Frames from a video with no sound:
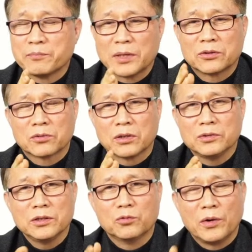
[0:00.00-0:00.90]
베드로가
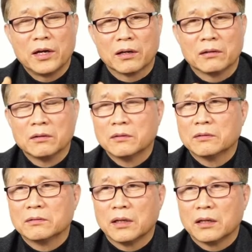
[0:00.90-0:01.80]
니왜
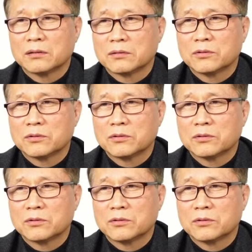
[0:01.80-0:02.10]
내